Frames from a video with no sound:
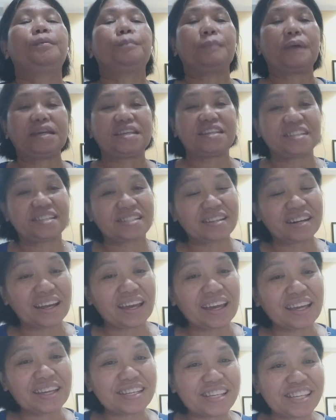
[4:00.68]
May
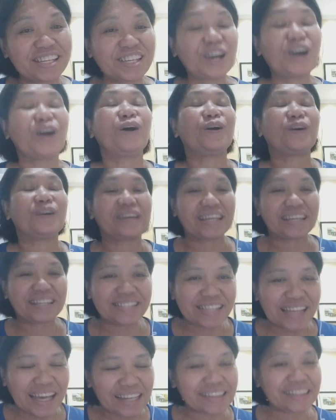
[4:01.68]
stress or
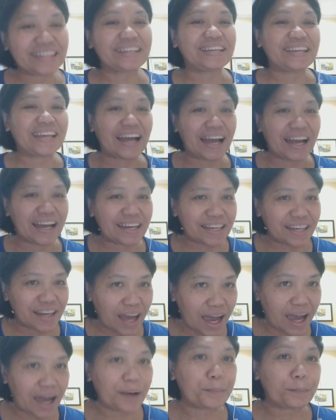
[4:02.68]
excited na
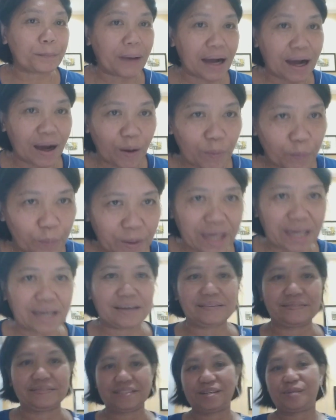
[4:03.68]
na makauwi.
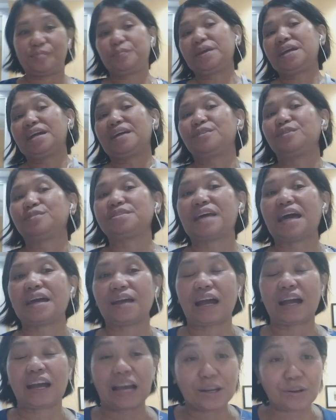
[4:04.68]
Siyempre, ganun,
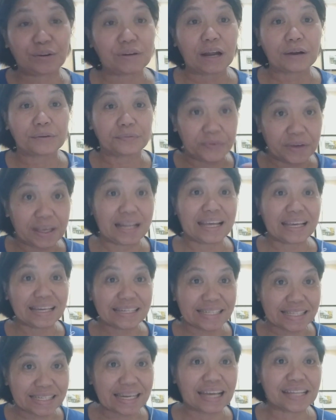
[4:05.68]
ganun ang
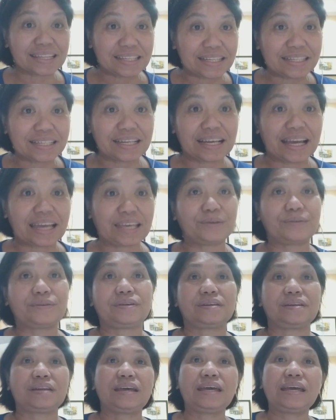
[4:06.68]
feelings natin
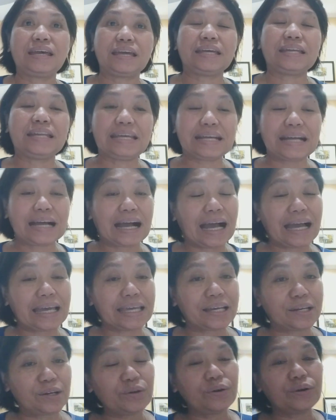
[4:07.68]
ngayon. Hindi
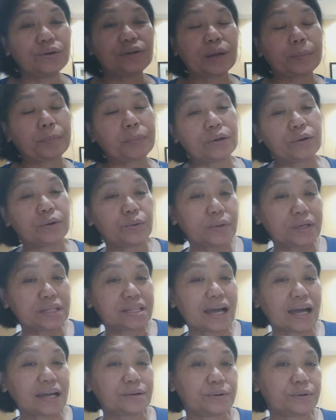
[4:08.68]
kagaya noon na pag-uwi
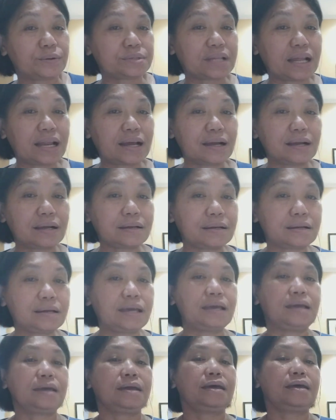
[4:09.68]
tayo,
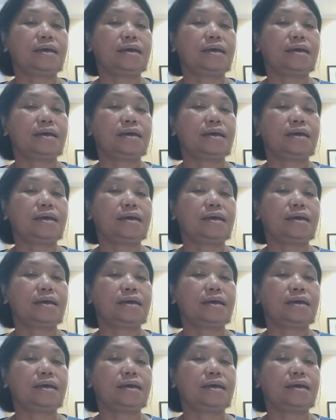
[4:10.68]
talagang